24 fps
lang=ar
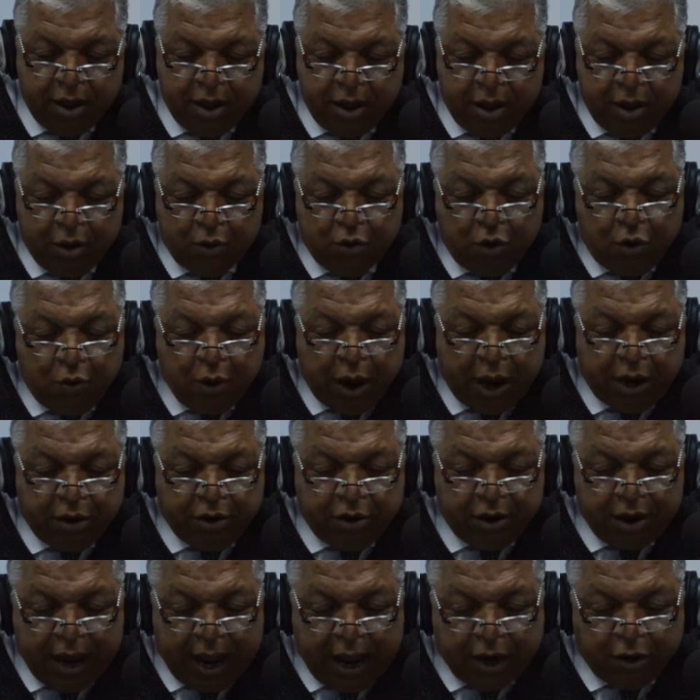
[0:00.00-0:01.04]
آه، كل واحد
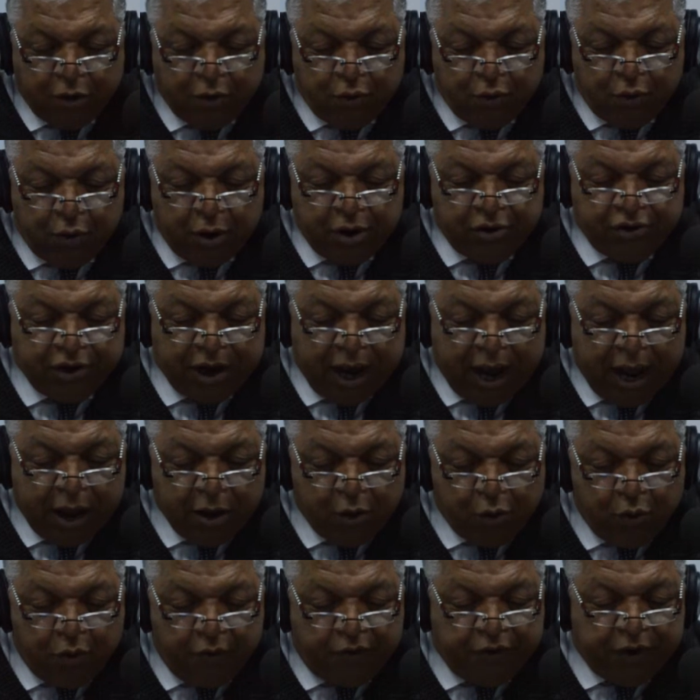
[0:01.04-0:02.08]
عنده
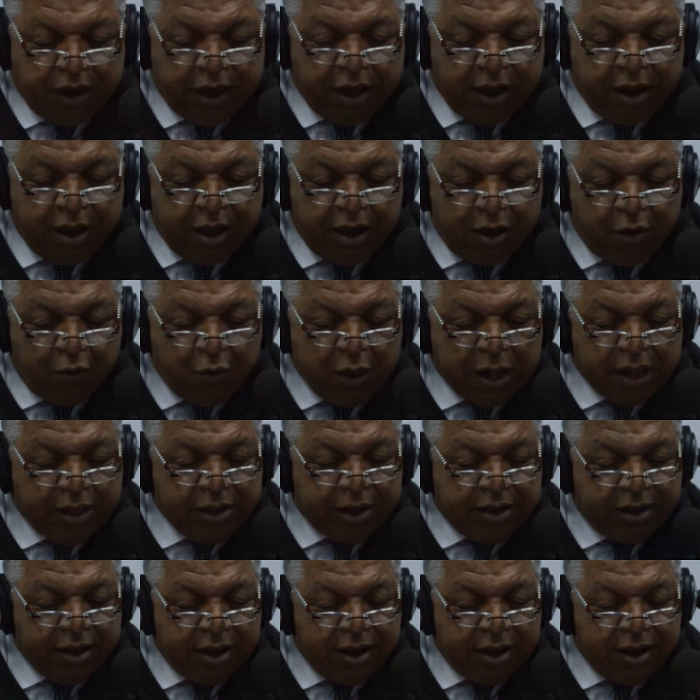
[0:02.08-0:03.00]
شعاره فيها وردة